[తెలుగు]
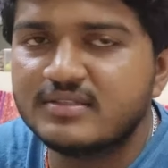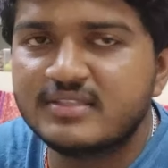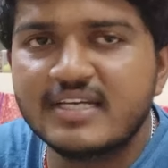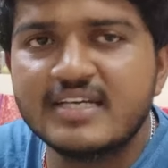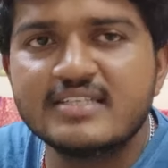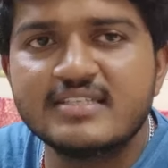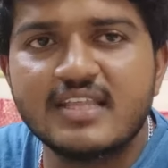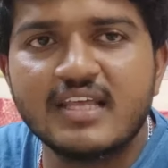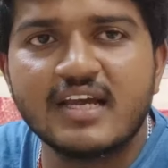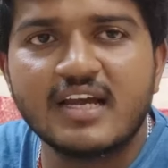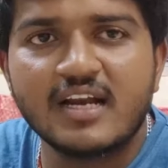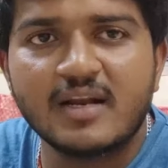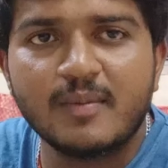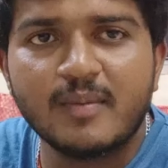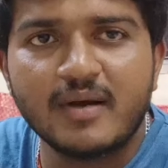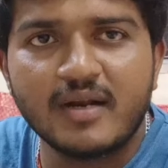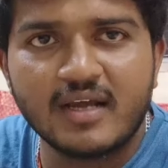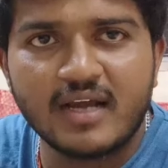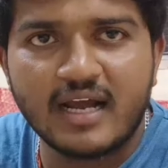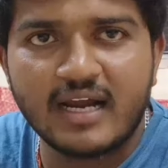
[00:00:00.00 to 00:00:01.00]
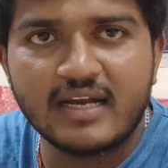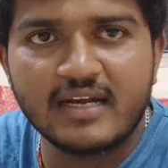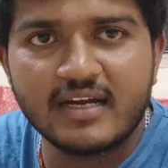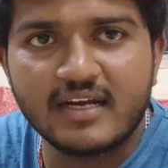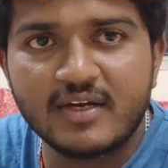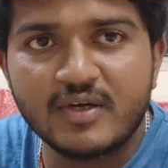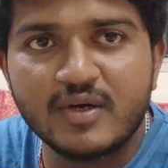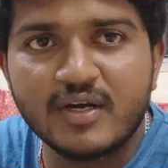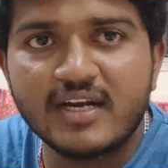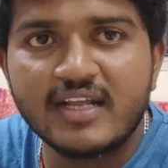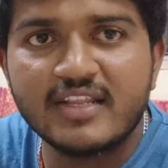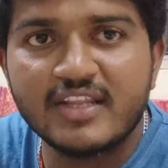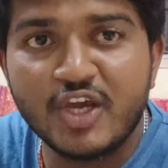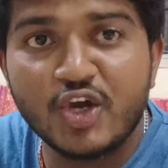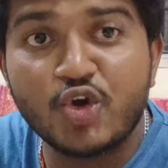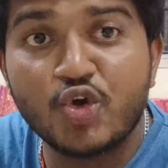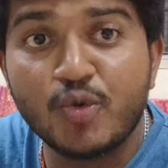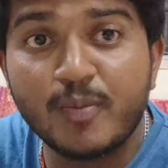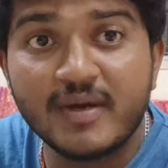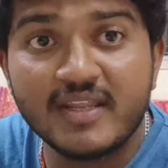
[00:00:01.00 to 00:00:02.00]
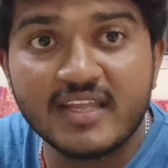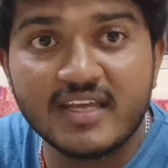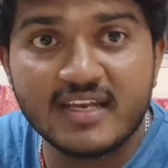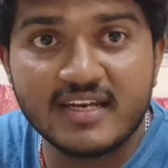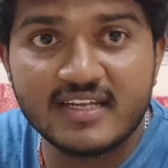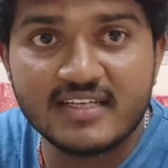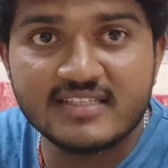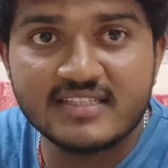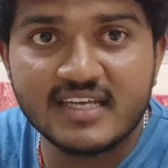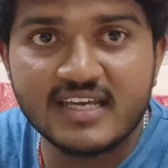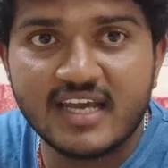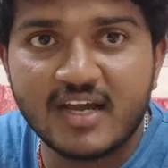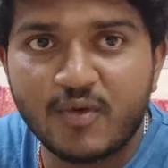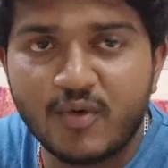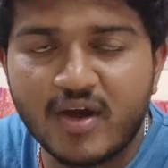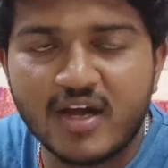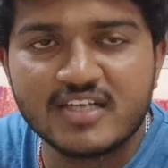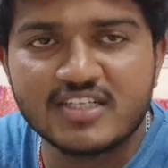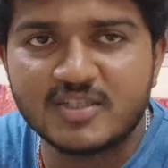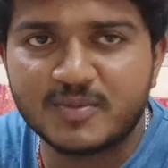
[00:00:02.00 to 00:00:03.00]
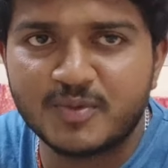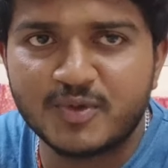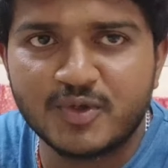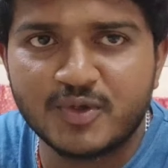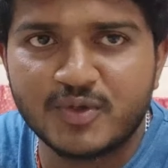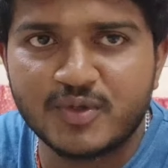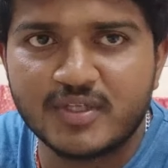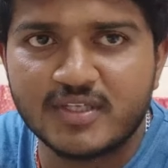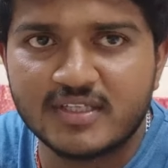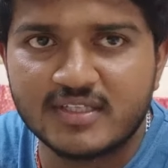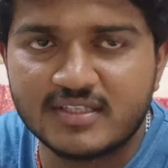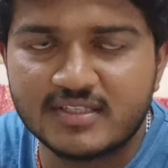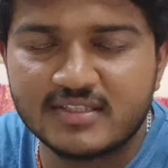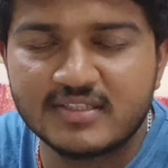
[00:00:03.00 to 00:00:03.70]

చేస్తే కనుక మన కంటెంట్ అనేది ఎక్కువ మందికి రీచ్ అయ్యే అవకాశం ఉంటుంది